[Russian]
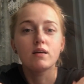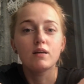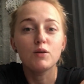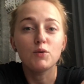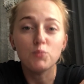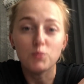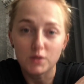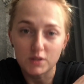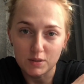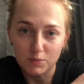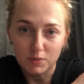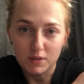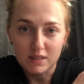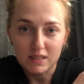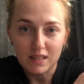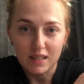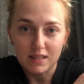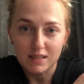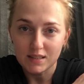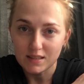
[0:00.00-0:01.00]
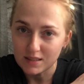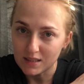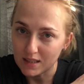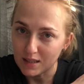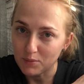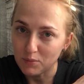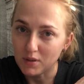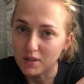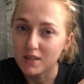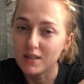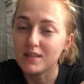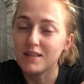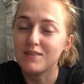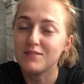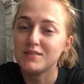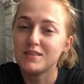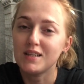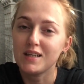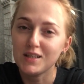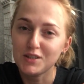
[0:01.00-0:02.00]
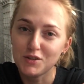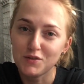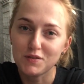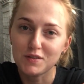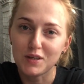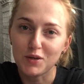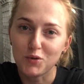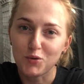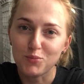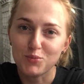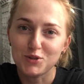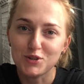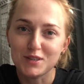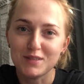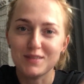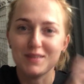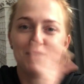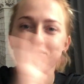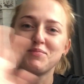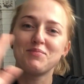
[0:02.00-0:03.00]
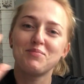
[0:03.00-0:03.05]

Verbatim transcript: Любите быть родителями и до встречи в сообществе.